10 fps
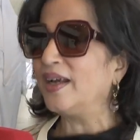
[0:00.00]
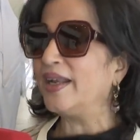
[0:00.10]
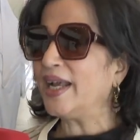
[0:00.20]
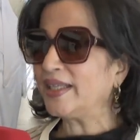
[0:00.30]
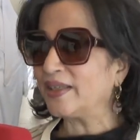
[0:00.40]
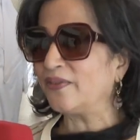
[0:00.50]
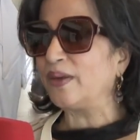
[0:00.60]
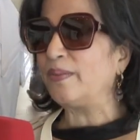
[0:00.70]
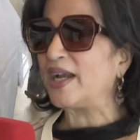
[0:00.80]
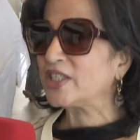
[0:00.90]
نحتفل
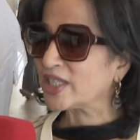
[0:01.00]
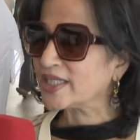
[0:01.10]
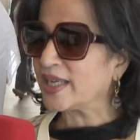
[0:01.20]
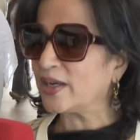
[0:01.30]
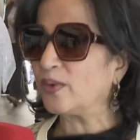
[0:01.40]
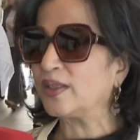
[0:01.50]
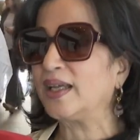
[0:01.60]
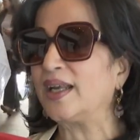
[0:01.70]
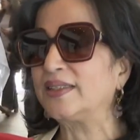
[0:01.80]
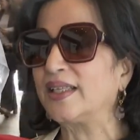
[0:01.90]
بعشر سنوات
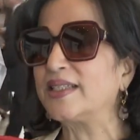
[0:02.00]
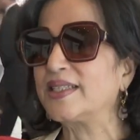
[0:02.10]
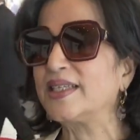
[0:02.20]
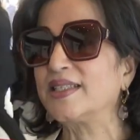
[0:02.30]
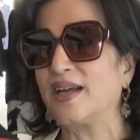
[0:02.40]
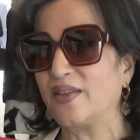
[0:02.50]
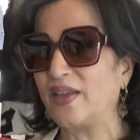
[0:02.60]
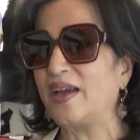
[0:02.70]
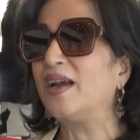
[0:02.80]
على تأسيس هذا